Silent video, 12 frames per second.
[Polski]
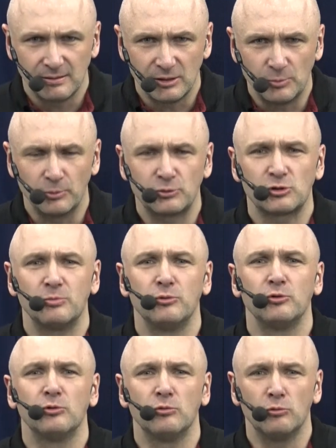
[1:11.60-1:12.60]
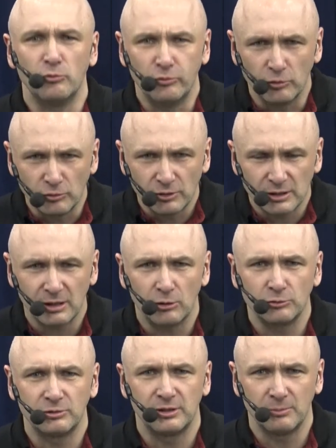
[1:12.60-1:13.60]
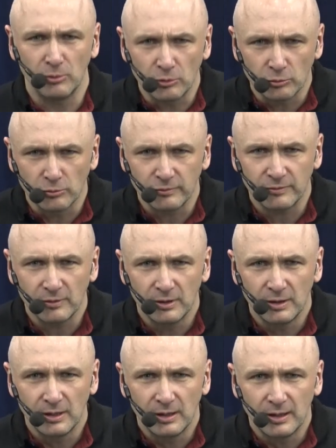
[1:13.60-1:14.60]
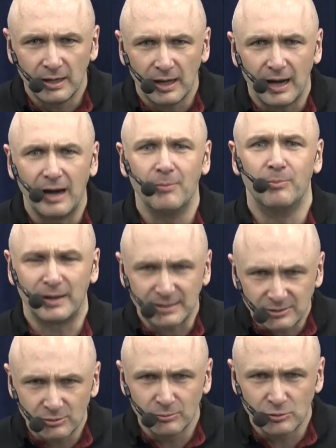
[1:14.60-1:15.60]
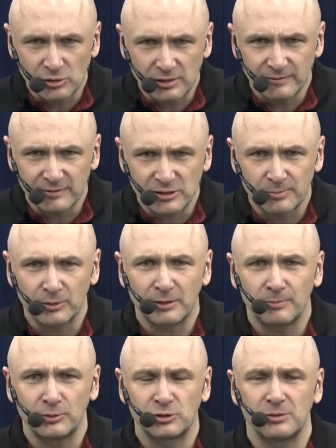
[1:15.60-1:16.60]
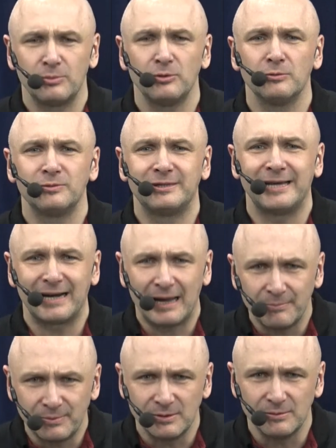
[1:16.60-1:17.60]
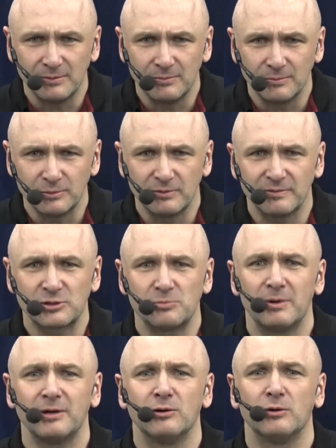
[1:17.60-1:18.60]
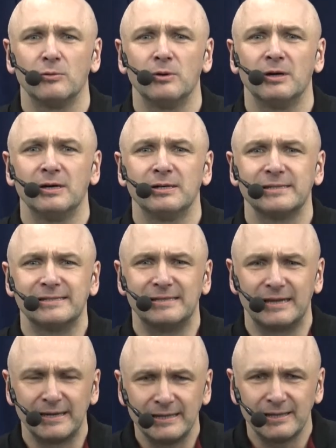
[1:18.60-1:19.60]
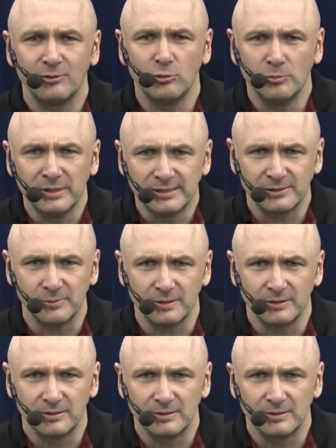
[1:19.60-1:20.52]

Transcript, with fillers: i potrzebują uwolnienia od demonów, a bardzo możliwe, że potrzebują terapii, ponieważ mają zryte umysły.